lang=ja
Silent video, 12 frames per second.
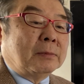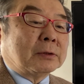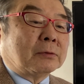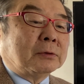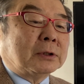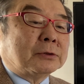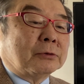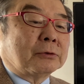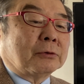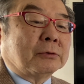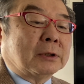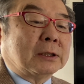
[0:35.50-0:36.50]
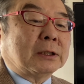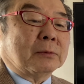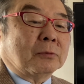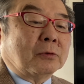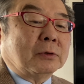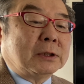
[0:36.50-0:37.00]
どんな状況になって
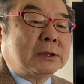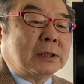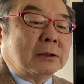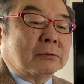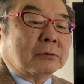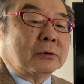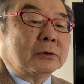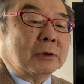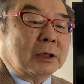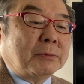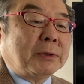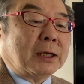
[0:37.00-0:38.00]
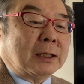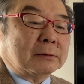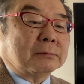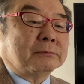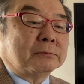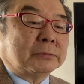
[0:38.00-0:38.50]
も生きていることには意味があ
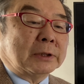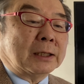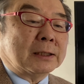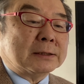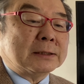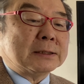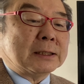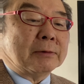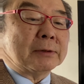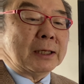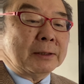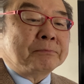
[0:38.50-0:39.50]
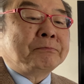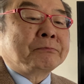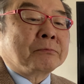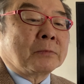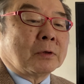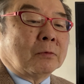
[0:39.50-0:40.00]
る無駄な人生はない
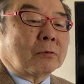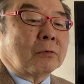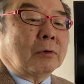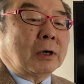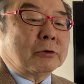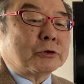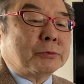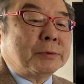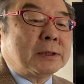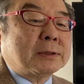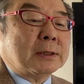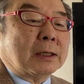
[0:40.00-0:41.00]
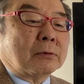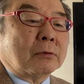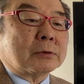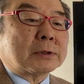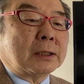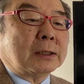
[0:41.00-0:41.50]
ここアウシュピッツで
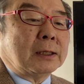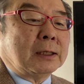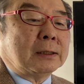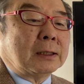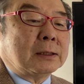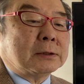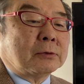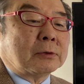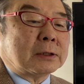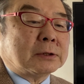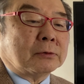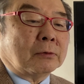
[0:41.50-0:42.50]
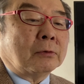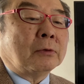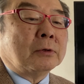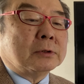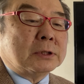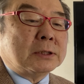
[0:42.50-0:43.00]
殺されていった人たちの
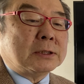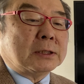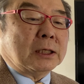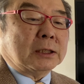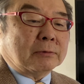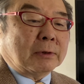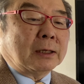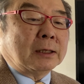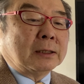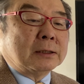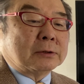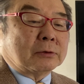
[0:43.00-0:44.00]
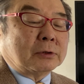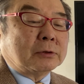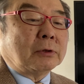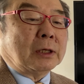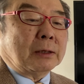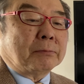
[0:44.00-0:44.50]
人生にはそれ
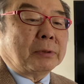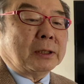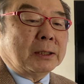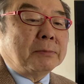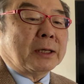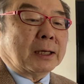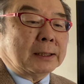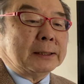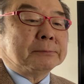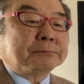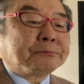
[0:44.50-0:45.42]
ぞれやっぱり意味があり